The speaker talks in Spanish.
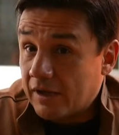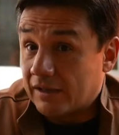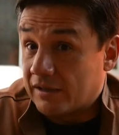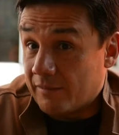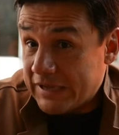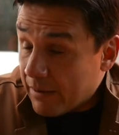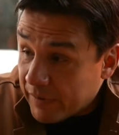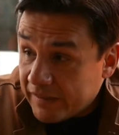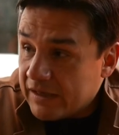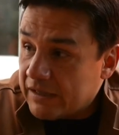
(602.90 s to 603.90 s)
que sabía
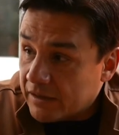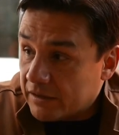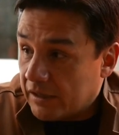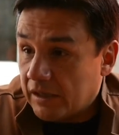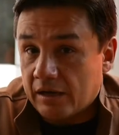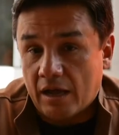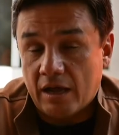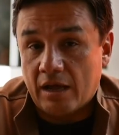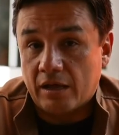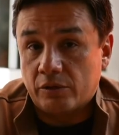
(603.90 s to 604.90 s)
pedir y exigir
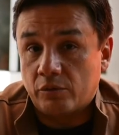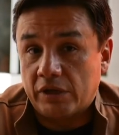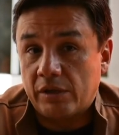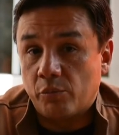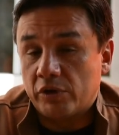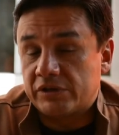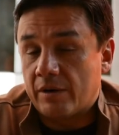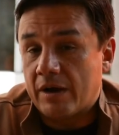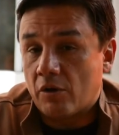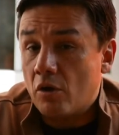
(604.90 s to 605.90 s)
a su equipo de
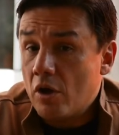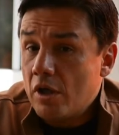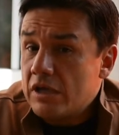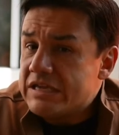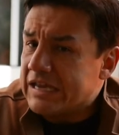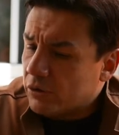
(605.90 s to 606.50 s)
trabajo y en